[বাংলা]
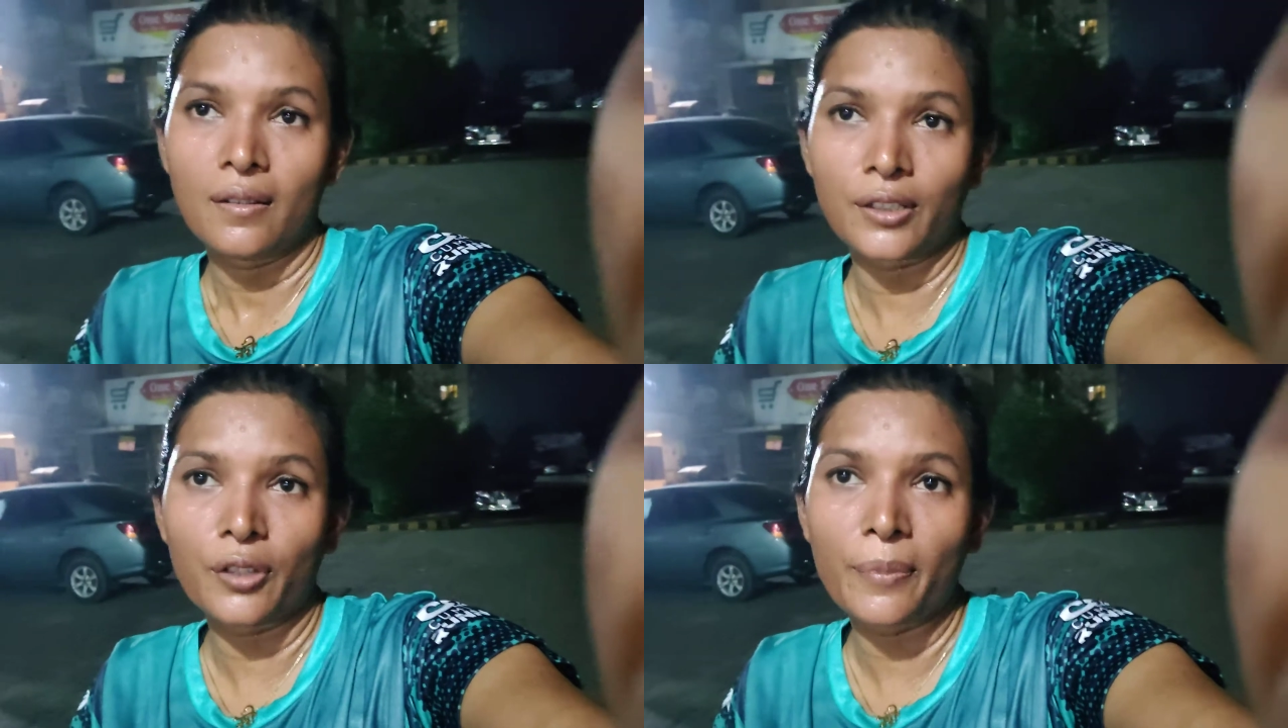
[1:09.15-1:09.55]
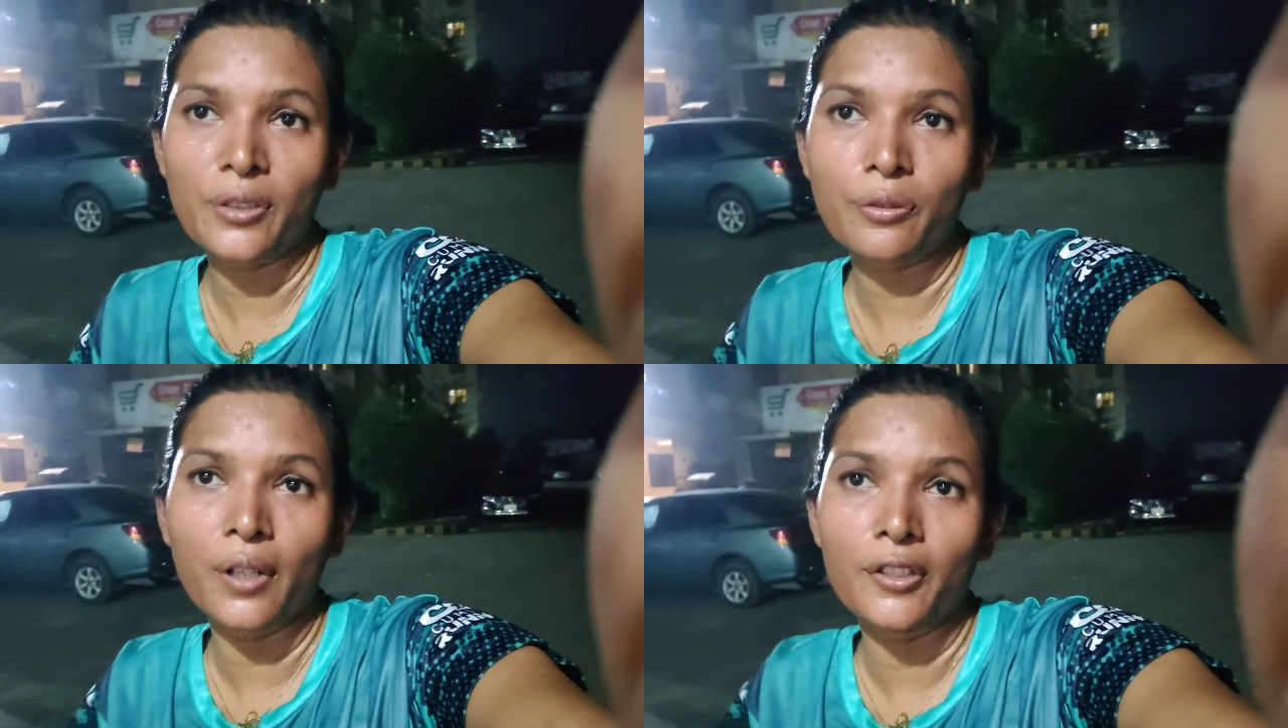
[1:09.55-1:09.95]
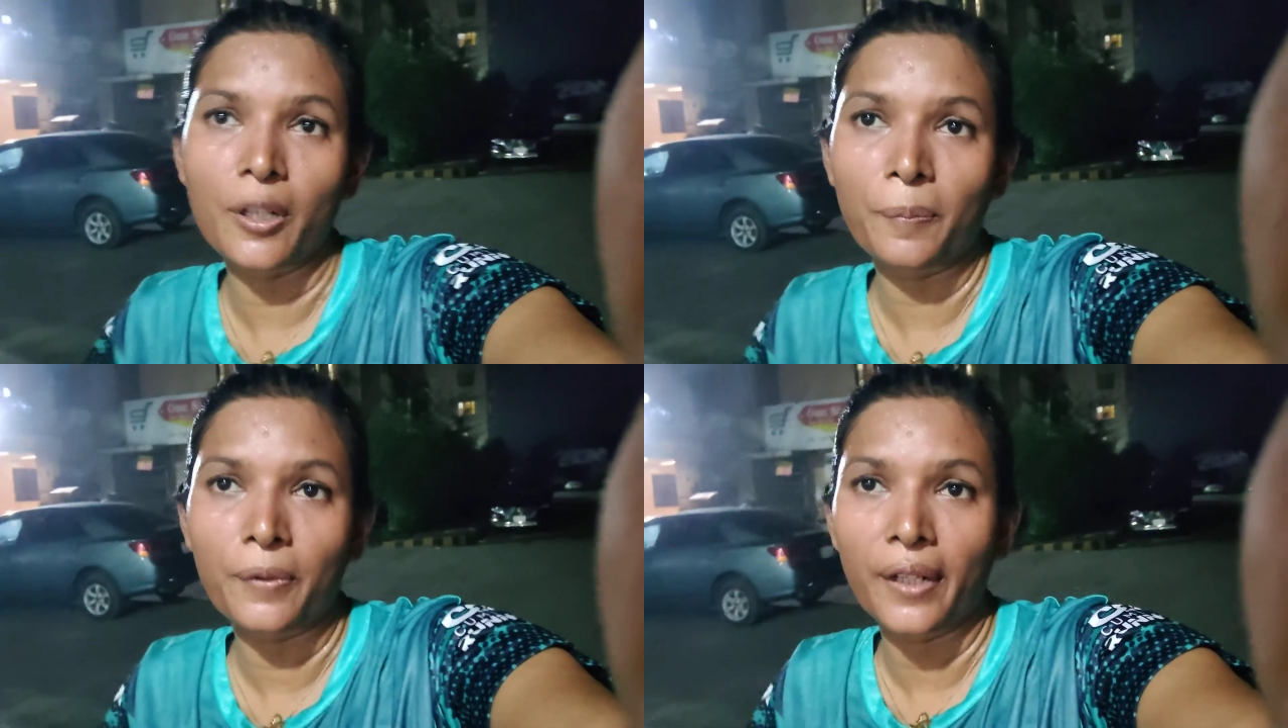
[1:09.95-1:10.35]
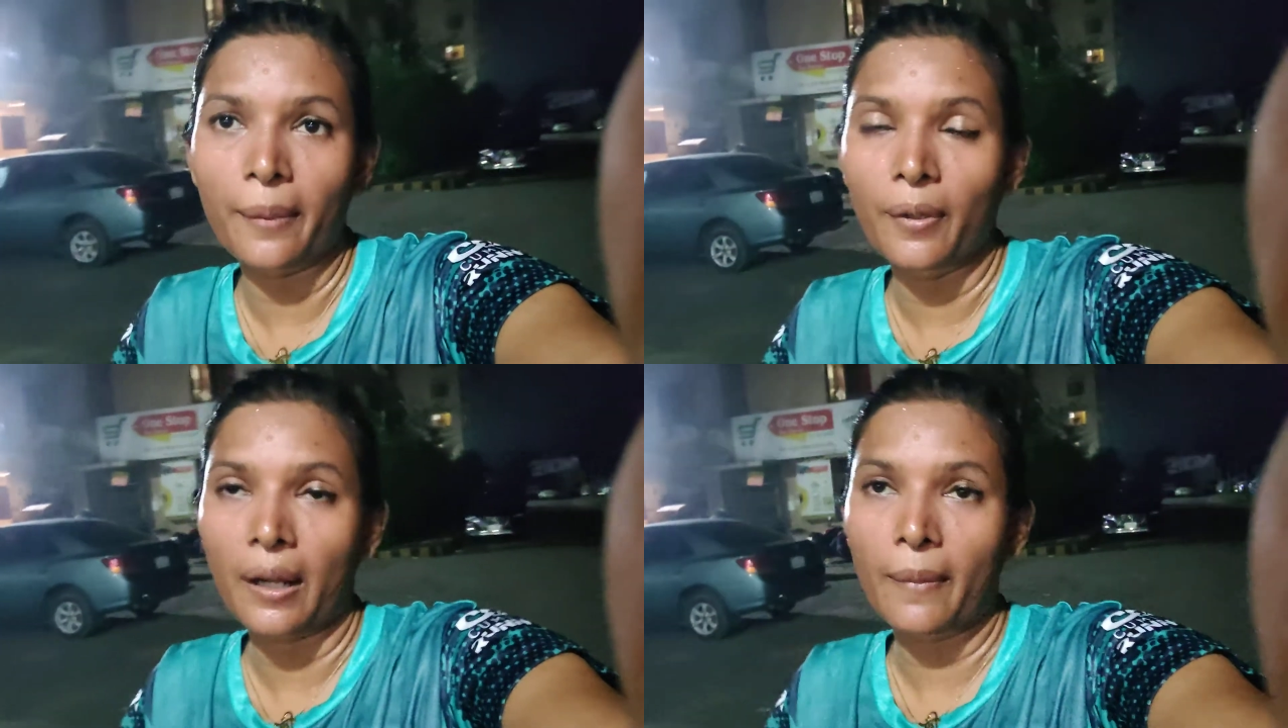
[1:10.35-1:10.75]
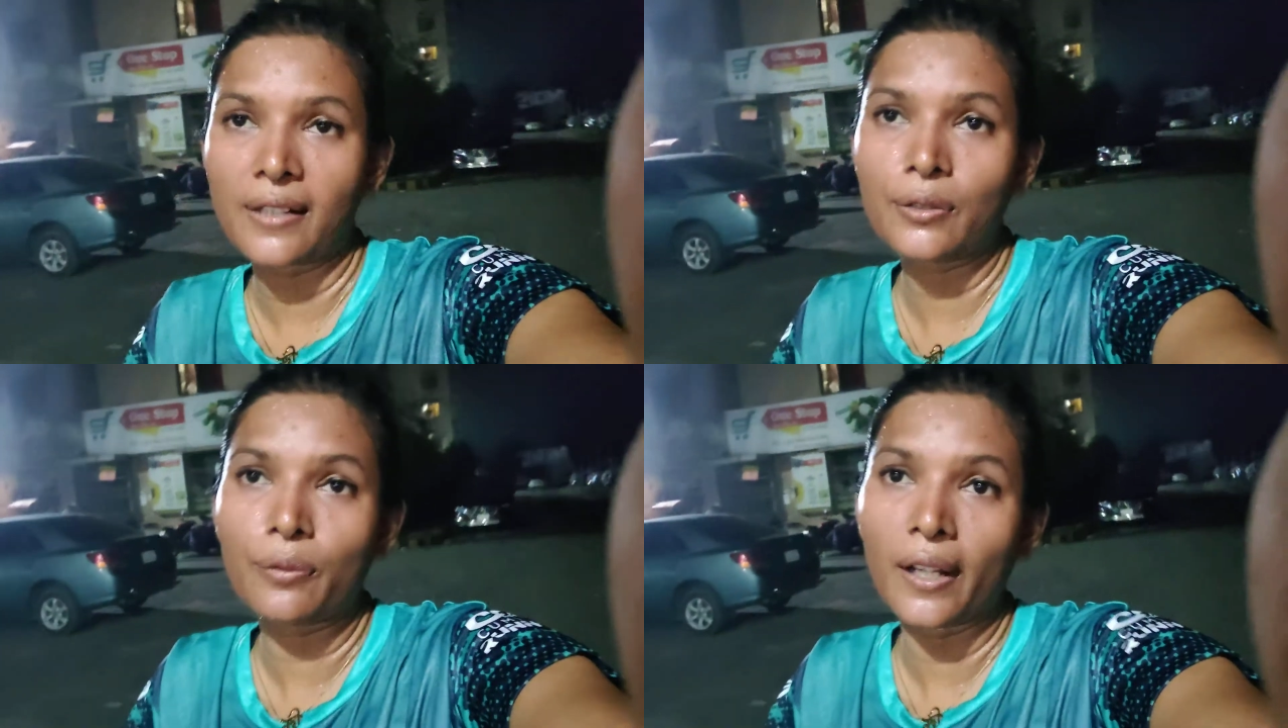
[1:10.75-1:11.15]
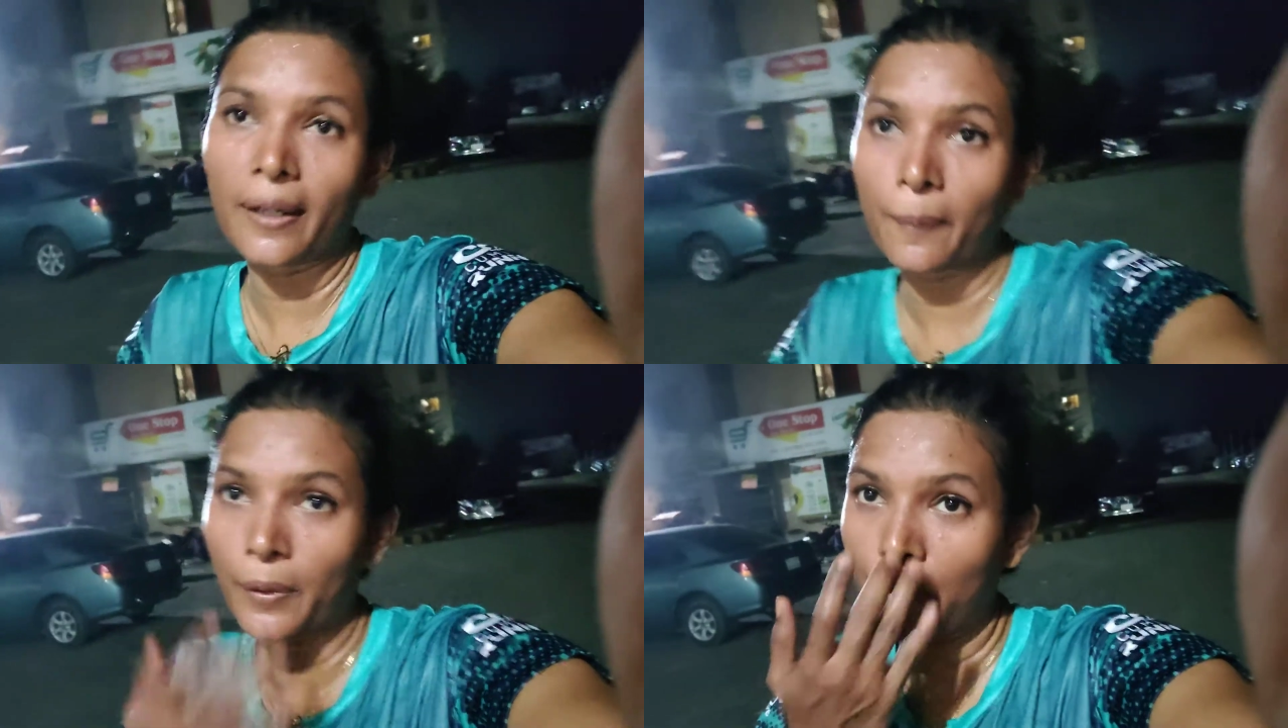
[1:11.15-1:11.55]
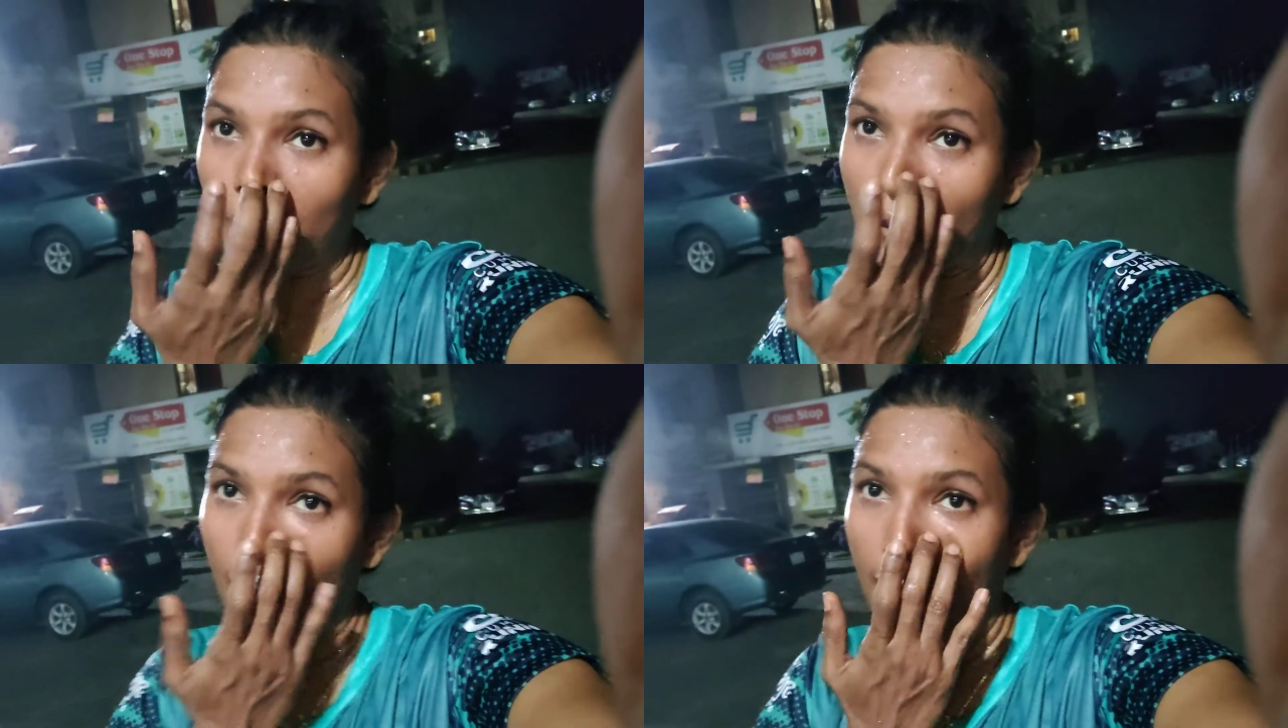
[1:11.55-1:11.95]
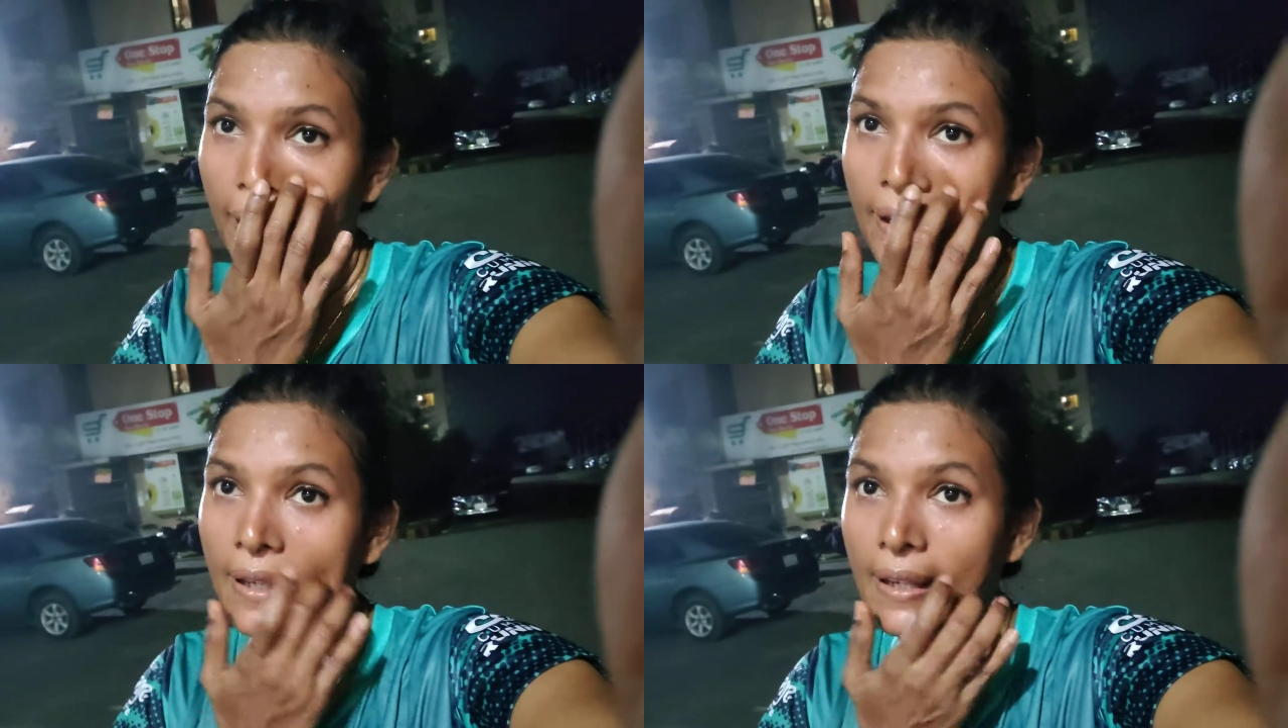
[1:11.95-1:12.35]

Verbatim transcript: যেহেতু আমি স্কুলে জব করি এবং আমার স্কুলে রিপোর্ট করতে হয়